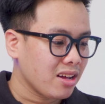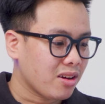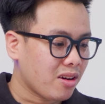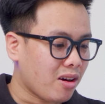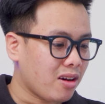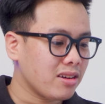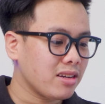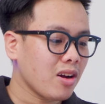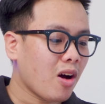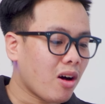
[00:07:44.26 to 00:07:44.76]

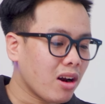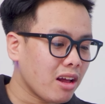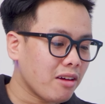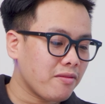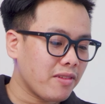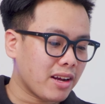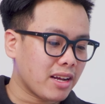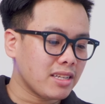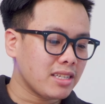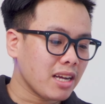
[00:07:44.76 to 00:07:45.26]
còn đó
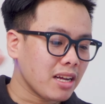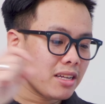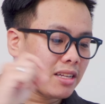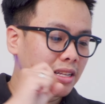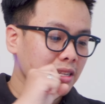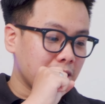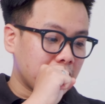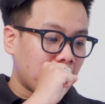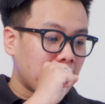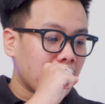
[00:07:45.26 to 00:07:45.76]
là về cái trích
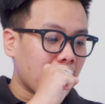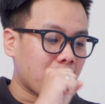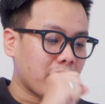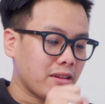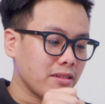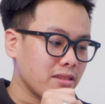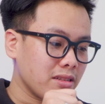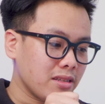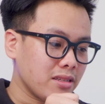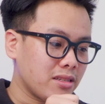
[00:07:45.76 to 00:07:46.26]
tranh lệch
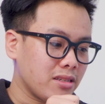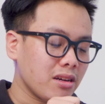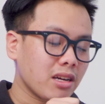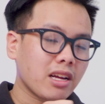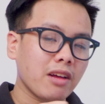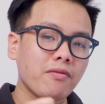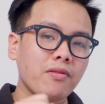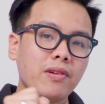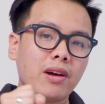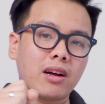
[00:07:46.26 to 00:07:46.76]
giữa
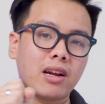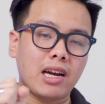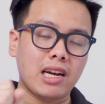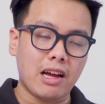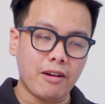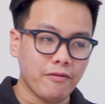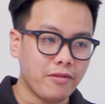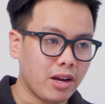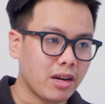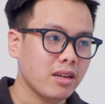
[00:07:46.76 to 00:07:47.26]
cái việc là
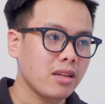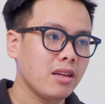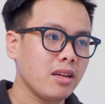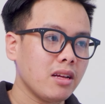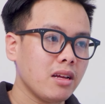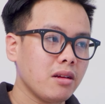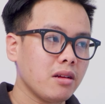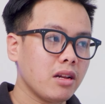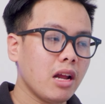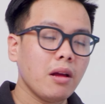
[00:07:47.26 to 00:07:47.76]
làm việc
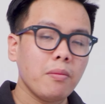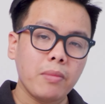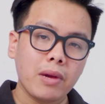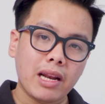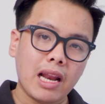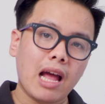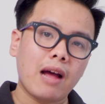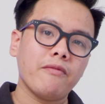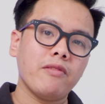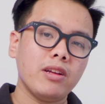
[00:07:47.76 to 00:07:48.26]
đấy
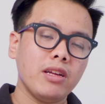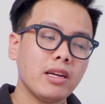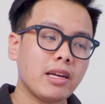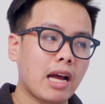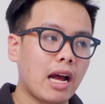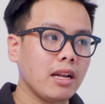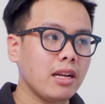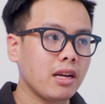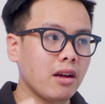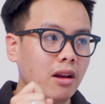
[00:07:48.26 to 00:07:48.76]
mình làm về những
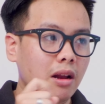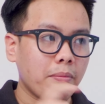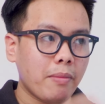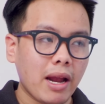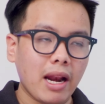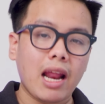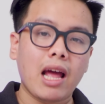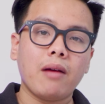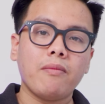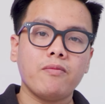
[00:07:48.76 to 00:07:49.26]
cái như cả là
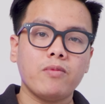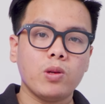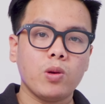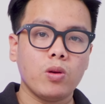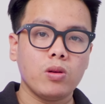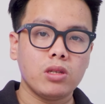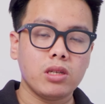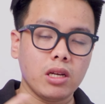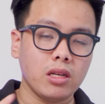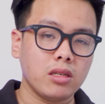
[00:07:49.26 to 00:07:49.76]
MATLAB
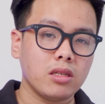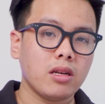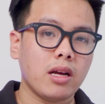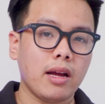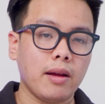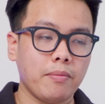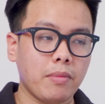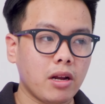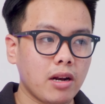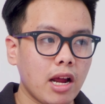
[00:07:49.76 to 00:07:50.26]
rồi chỉnh sửa
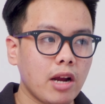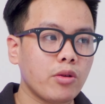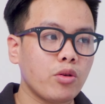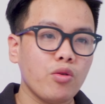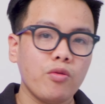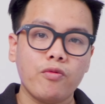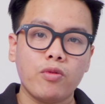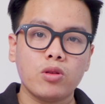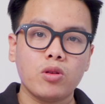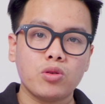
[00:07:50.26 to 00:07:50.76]
ảnh bằng
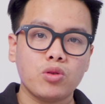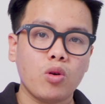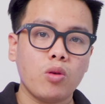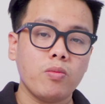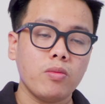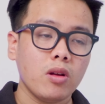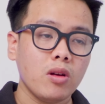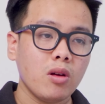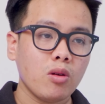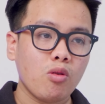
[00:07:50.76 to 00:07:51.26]
Lightroom,
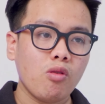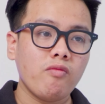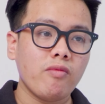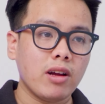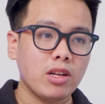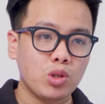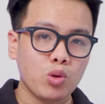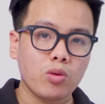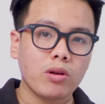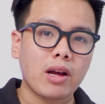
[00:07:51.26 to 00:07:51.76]
Photoshop cũng
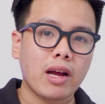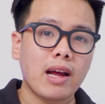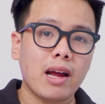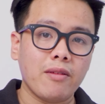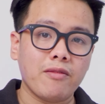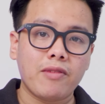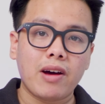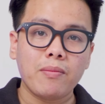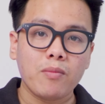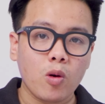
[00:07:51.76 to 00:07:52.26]
phải chụp
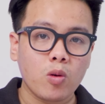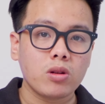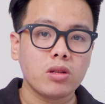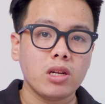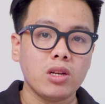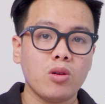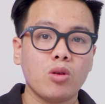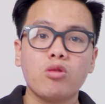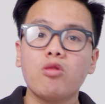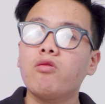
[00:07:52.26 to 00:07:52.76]
cái ảnh phát một
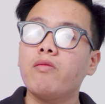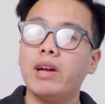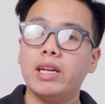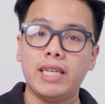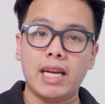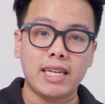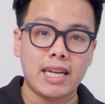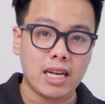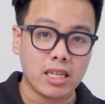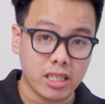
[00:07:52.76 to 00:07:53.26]
thì nó cũng phải
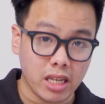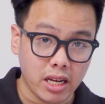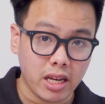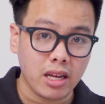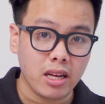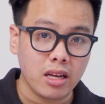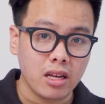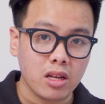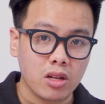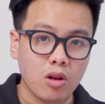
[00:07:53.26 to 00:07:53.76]
nhẹ nhàng gì
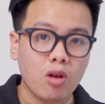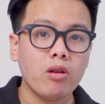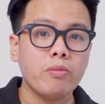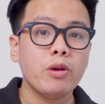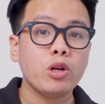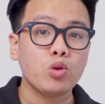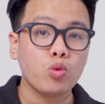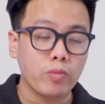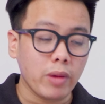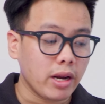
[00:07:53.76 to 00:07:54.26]
nó ở
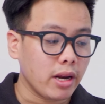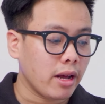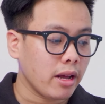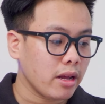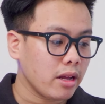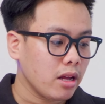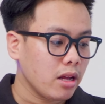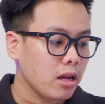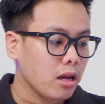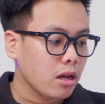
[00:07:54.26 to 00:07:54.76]
mức trung bình
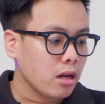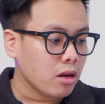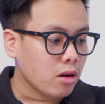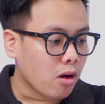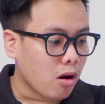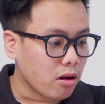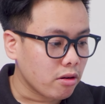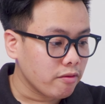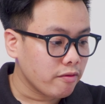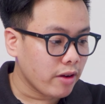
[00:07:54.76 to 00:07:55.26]
đấy
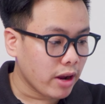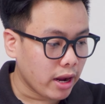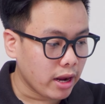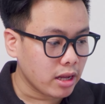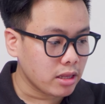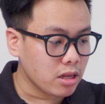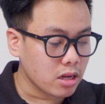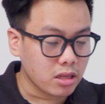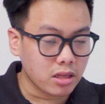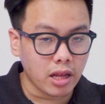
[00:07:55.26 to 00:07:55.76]
còn
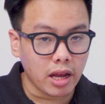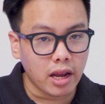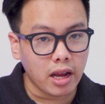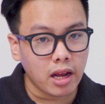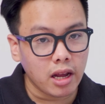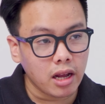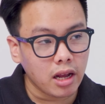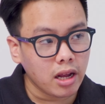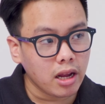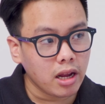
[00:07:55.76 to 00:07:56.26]
về thực tế